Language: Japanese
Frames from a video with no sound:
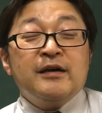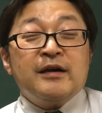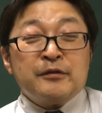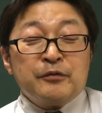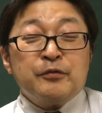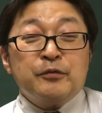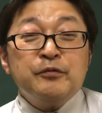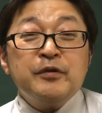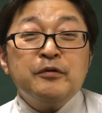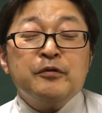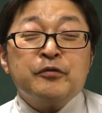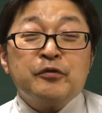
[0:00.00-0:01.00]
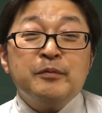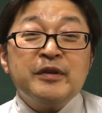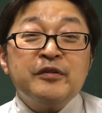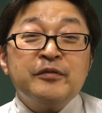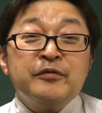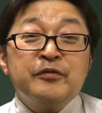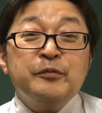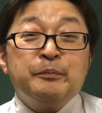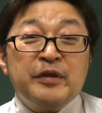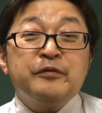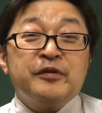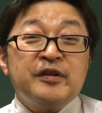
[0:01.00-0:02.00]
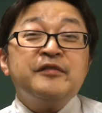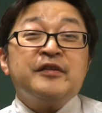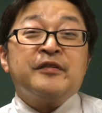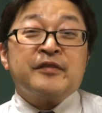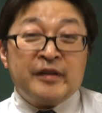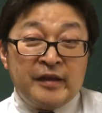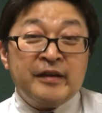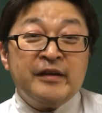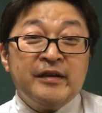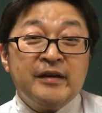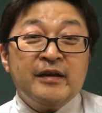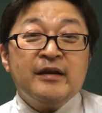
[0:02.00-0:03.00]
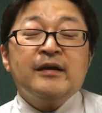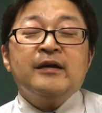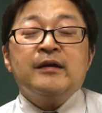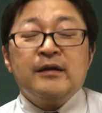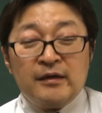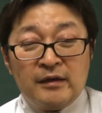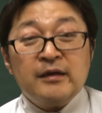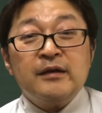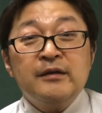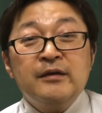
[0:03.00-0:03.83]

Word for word: あのその女の子その場ですぐピンときたんじゃないですかね。あえ